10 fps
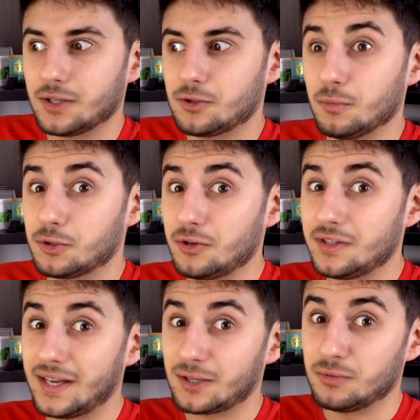résume au
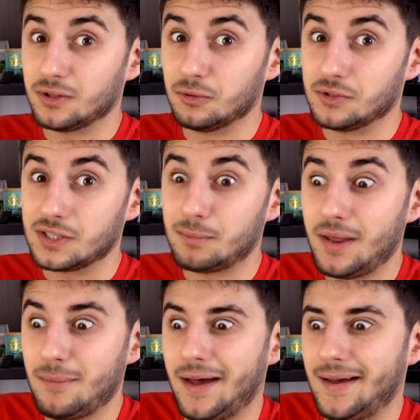solitaire sous Windows
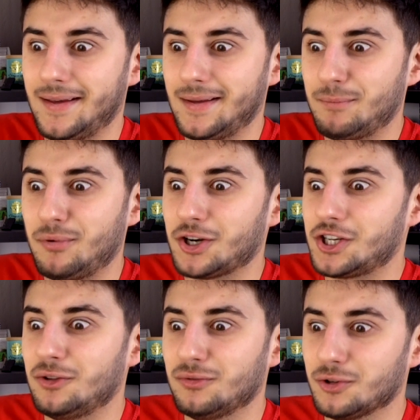XP, bah pour
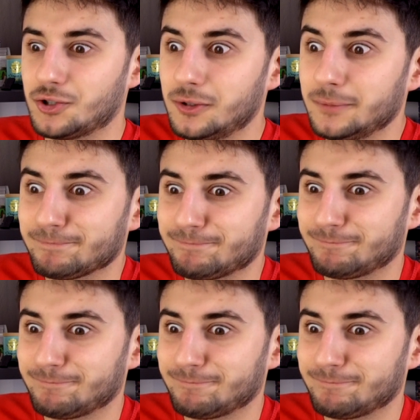acheter un nouveau jeu,